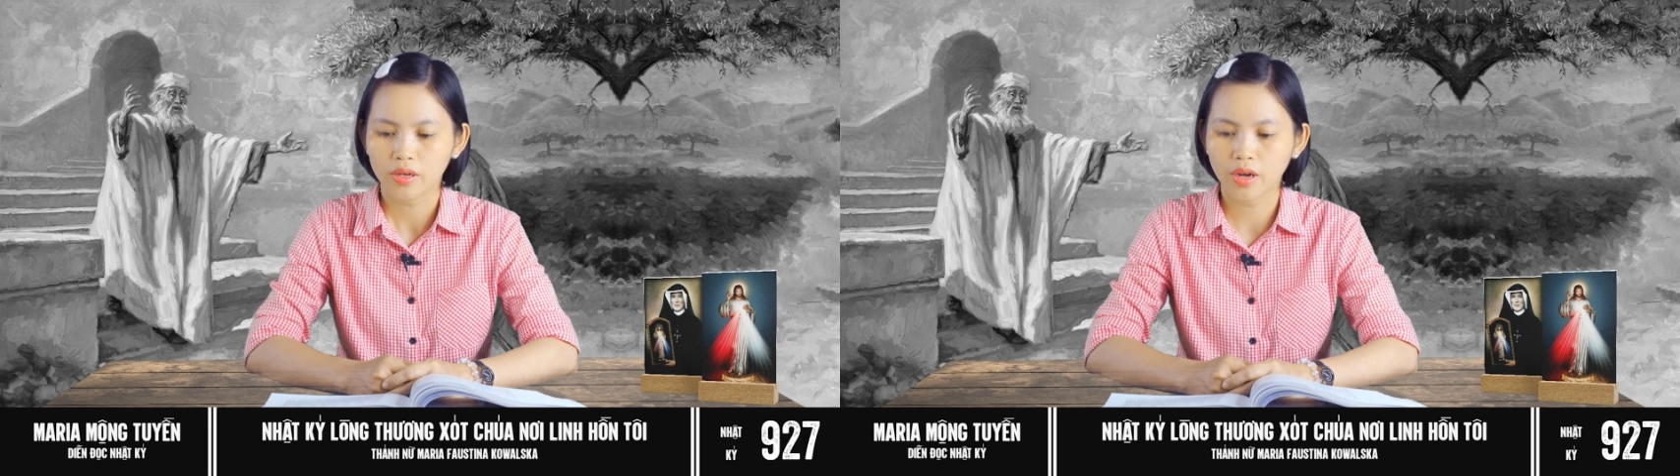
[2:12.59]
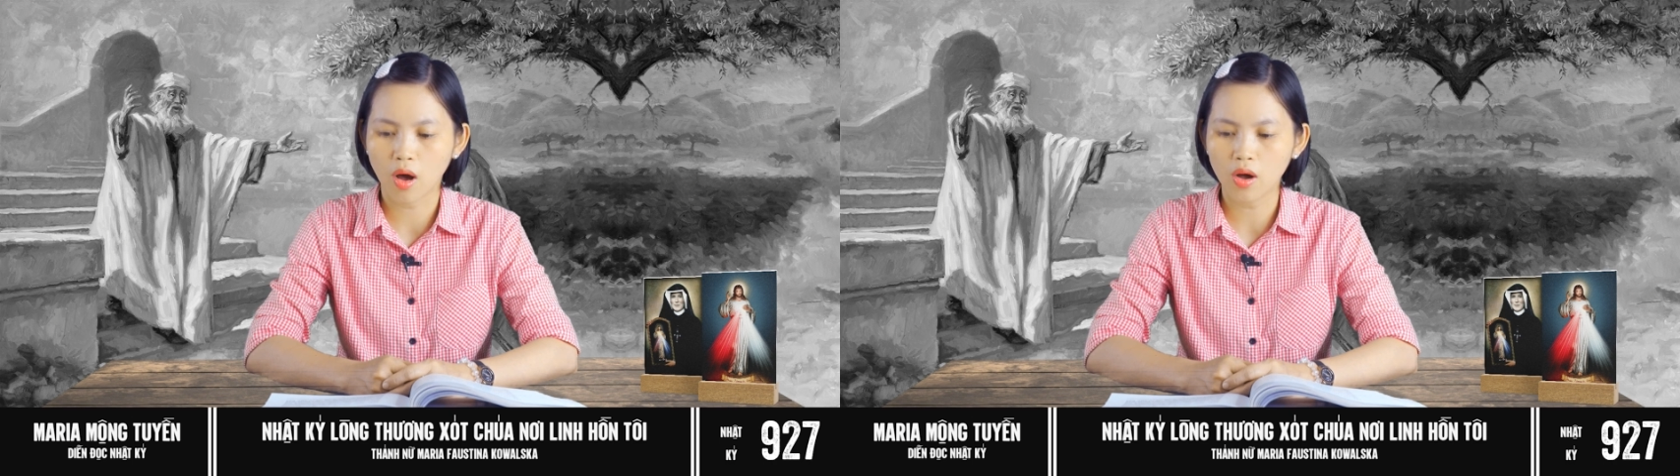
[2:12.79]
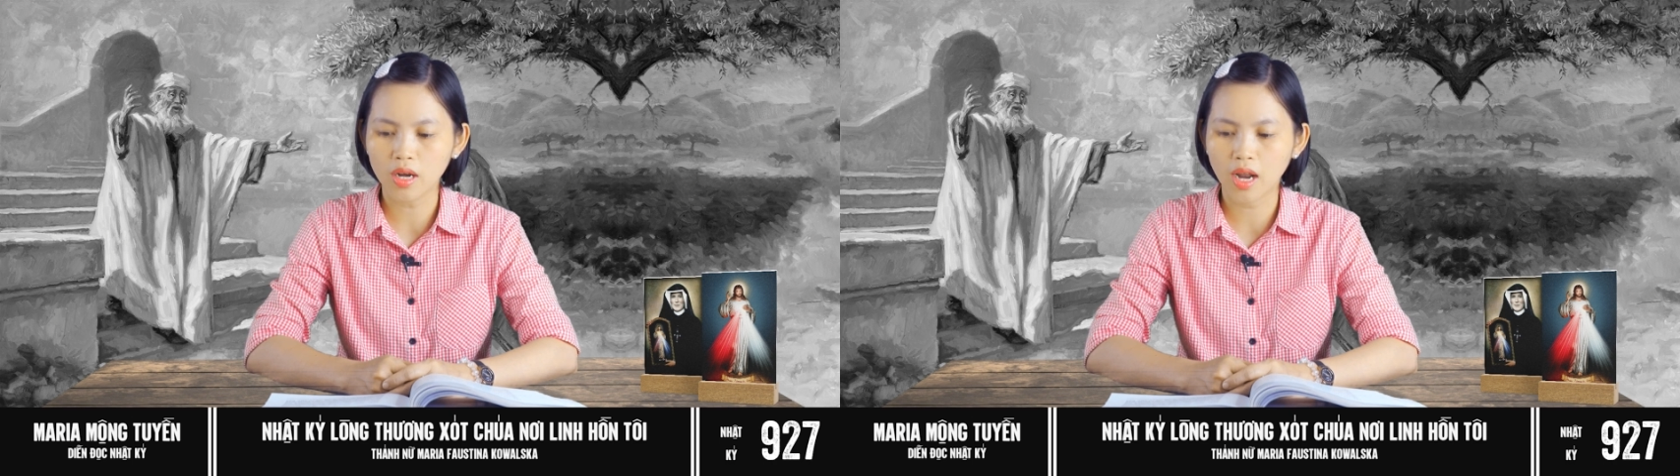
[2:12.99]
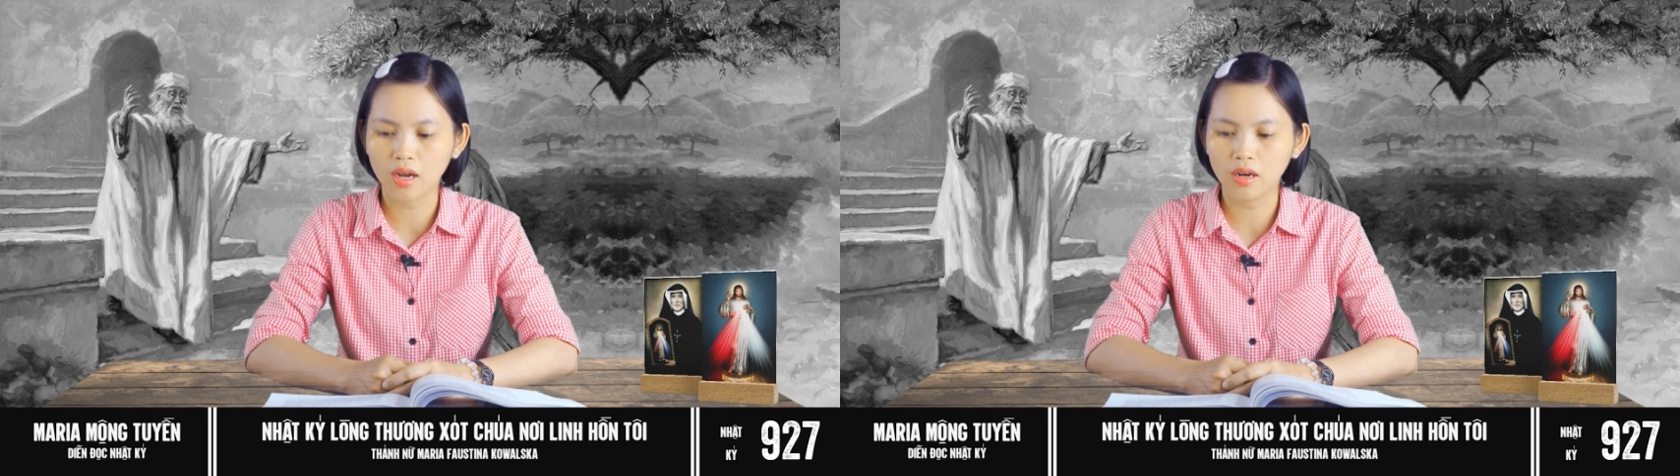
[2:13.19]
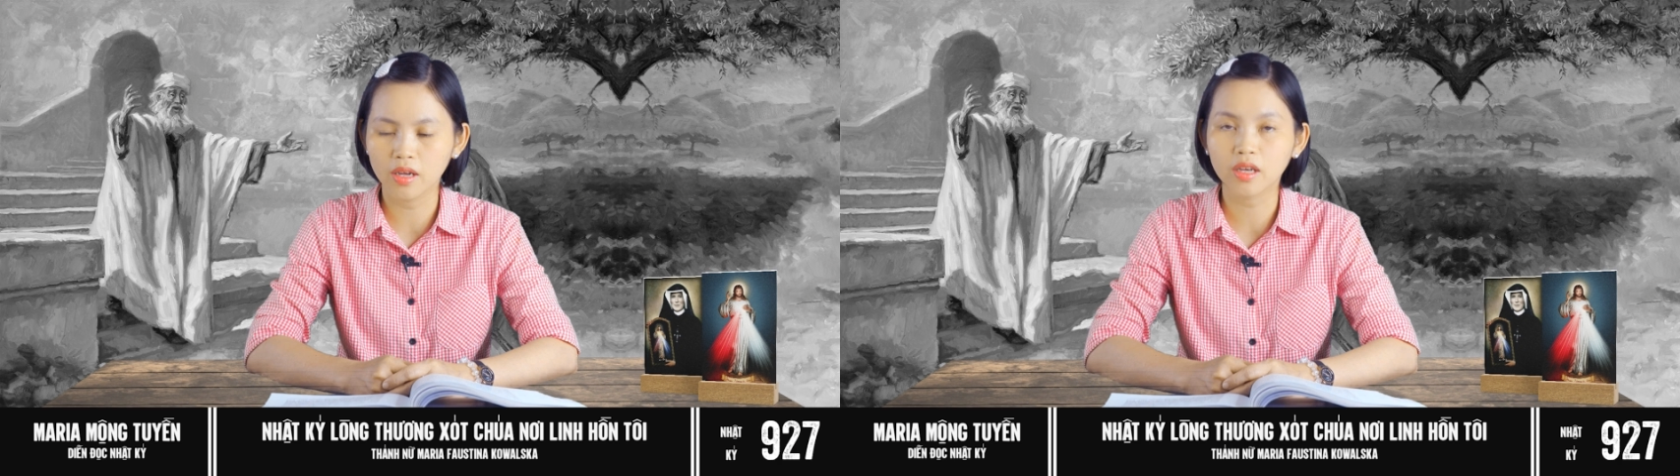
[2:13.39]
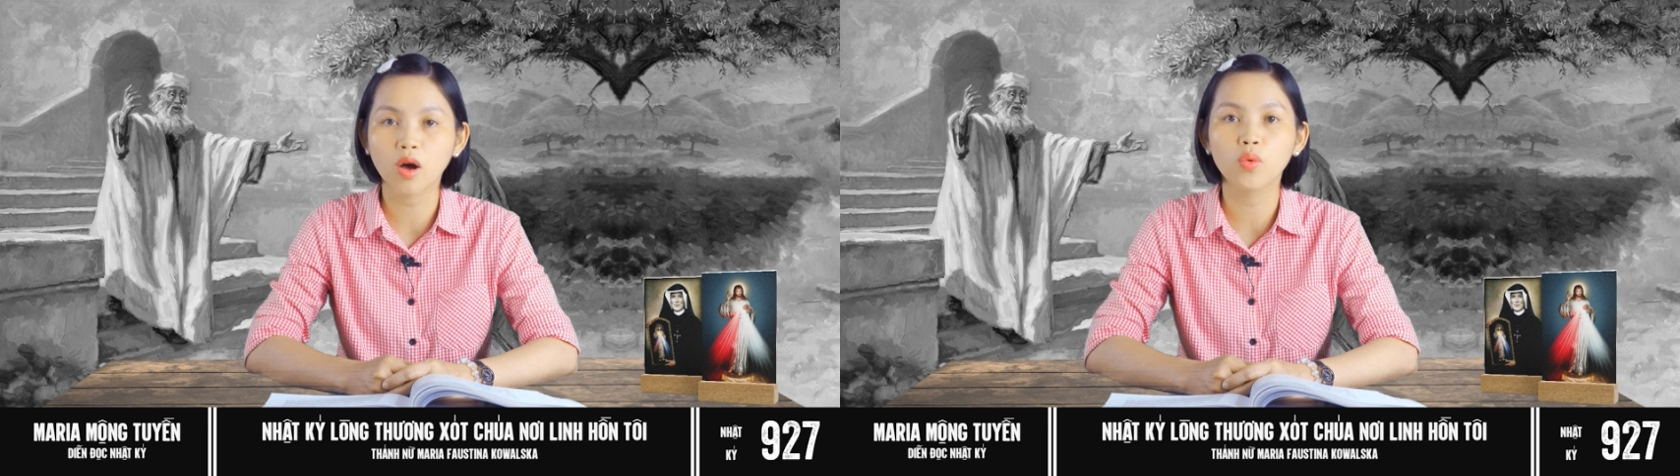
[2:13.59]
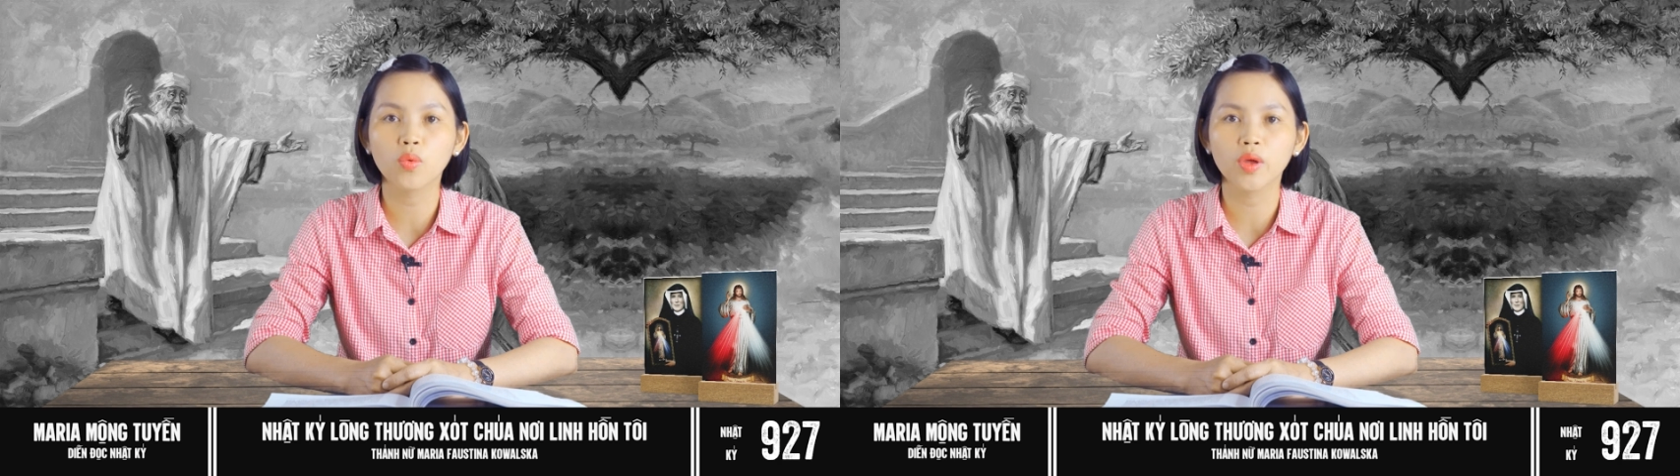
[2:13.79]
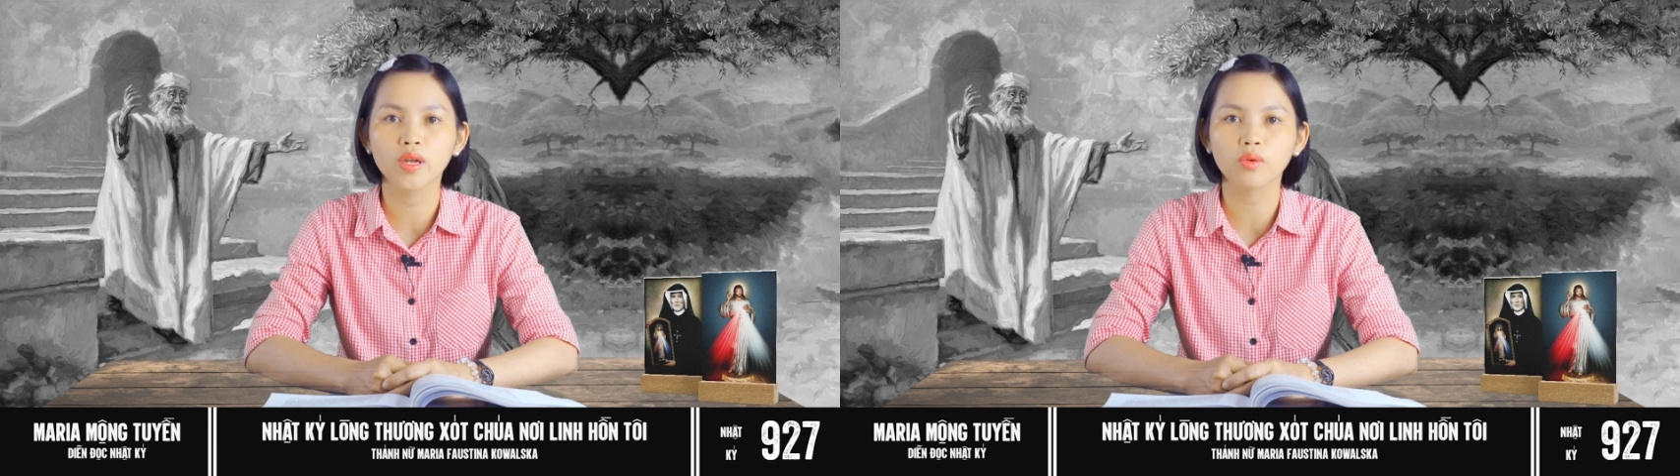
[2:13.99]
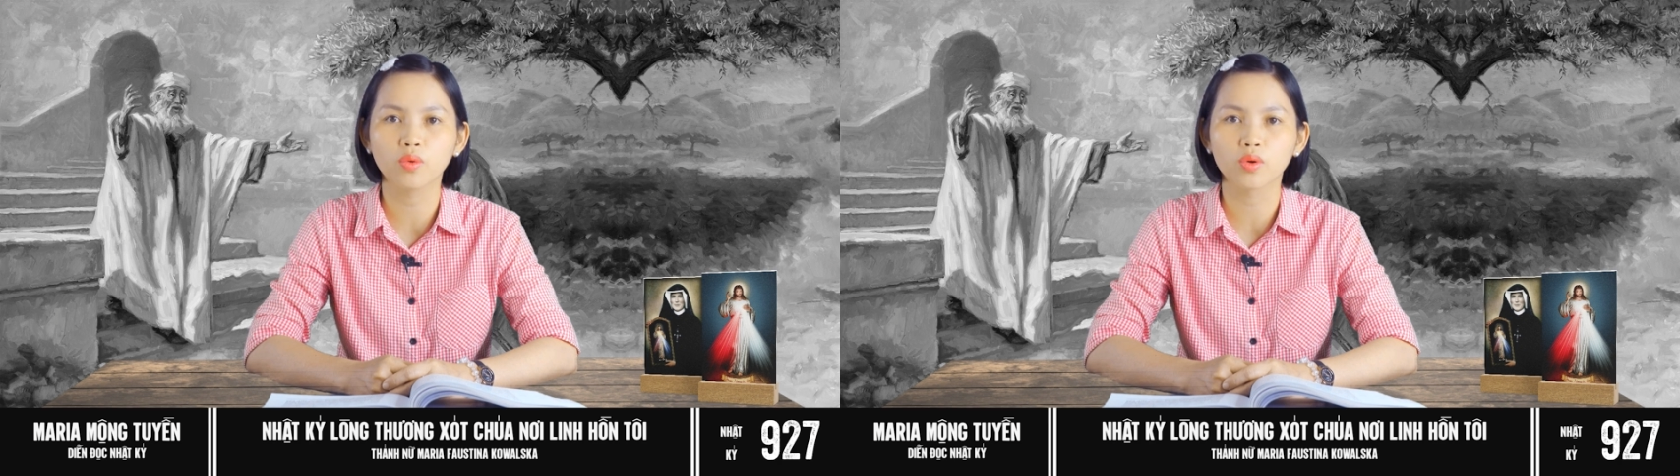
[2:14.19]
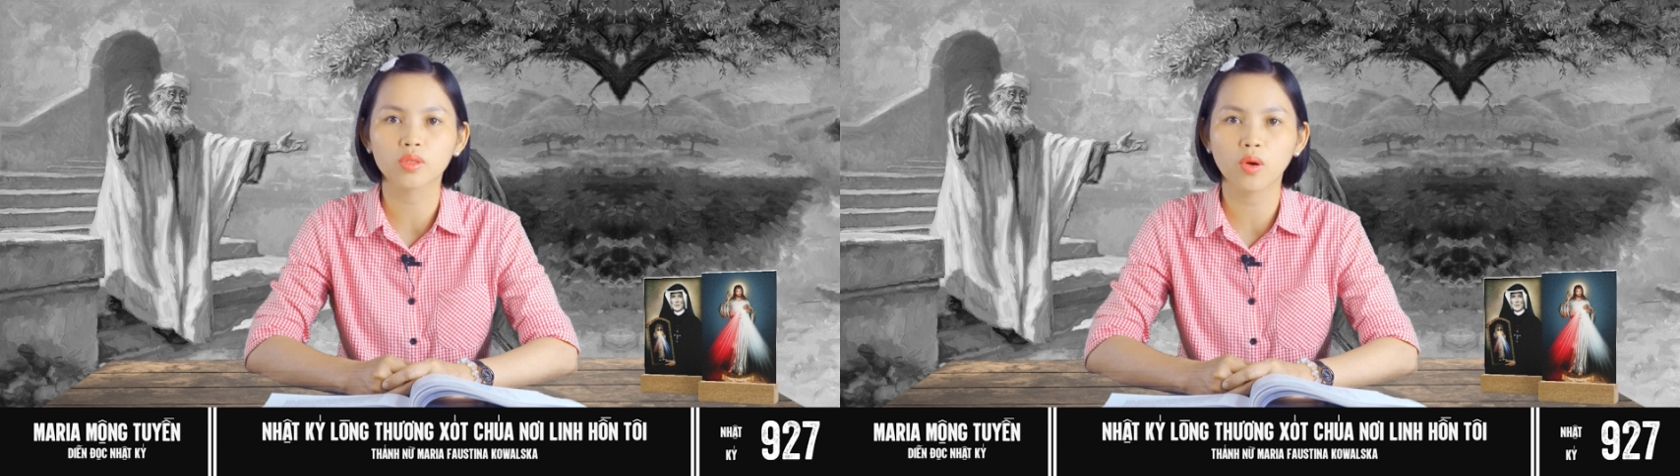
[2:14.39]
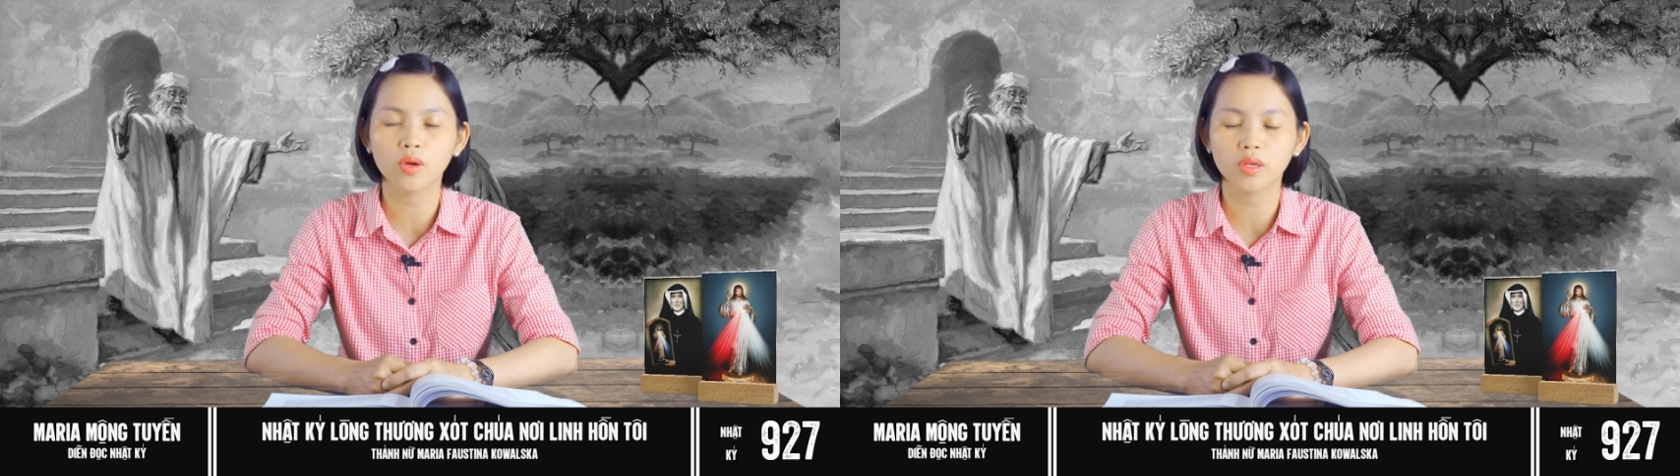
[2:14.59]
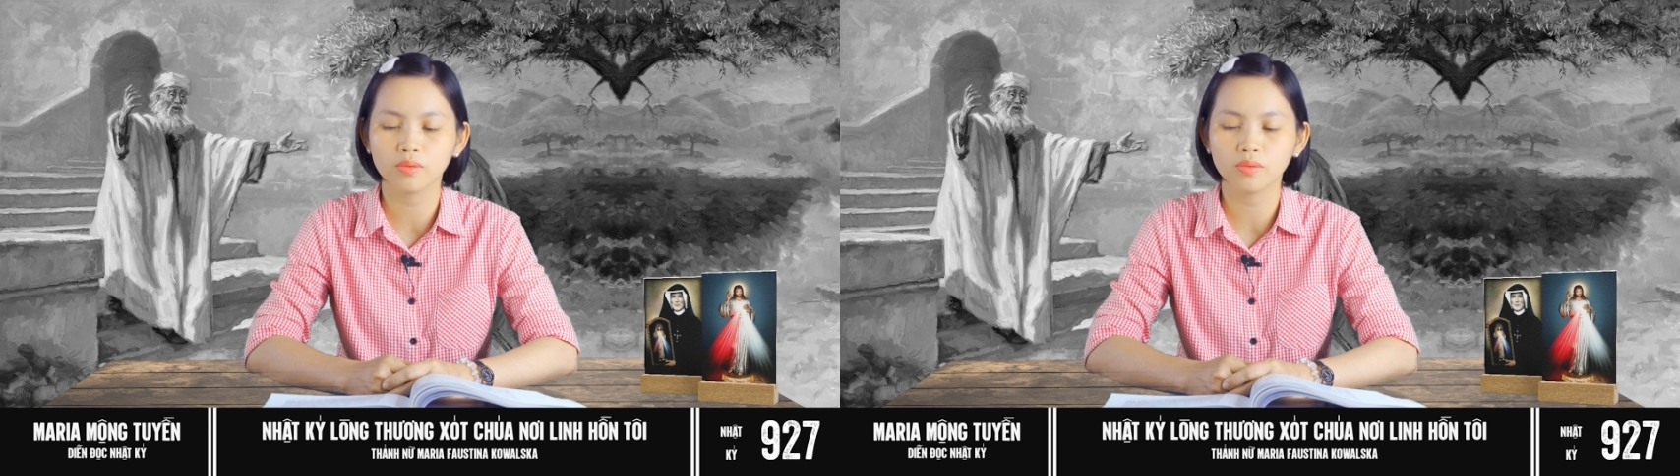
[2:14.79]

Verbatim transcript: đó là lời cầu nguyện của tôi